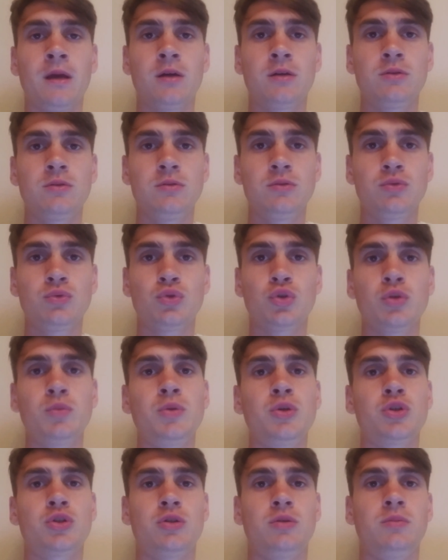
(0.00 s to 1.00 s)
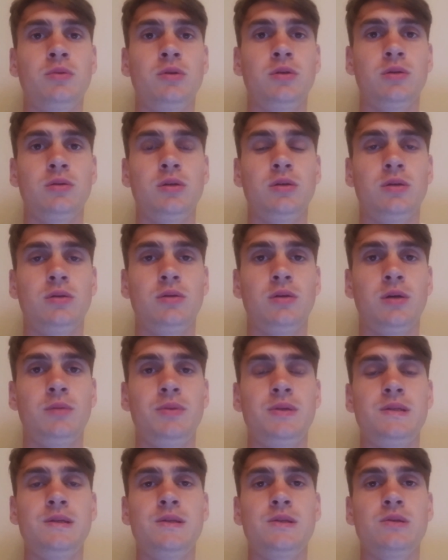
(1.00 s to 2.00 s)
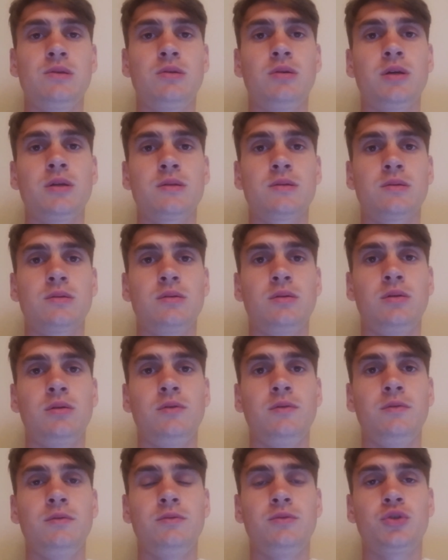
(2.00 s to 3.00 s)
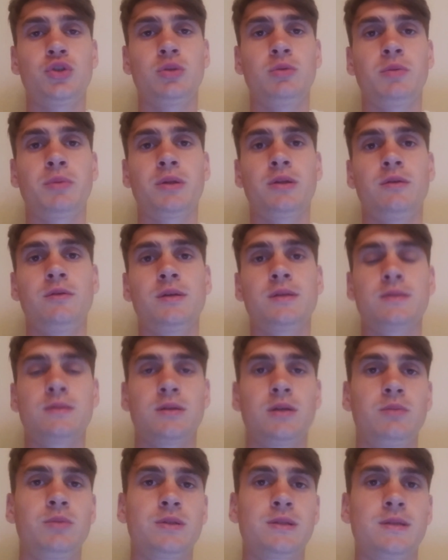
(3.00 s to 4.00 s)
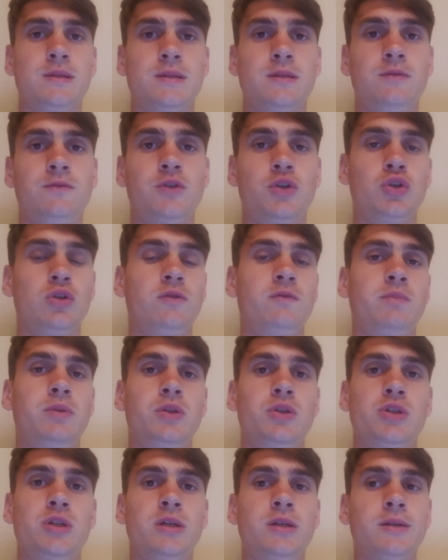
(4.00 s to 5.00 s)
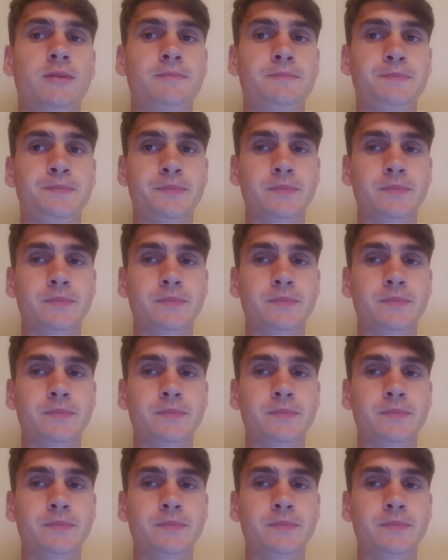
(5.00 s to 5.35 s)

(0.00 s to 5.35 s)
Ну, то бишь, чтобы объяснить ситуацию, и чтобы продавец, как бы сказать, вошел в положение,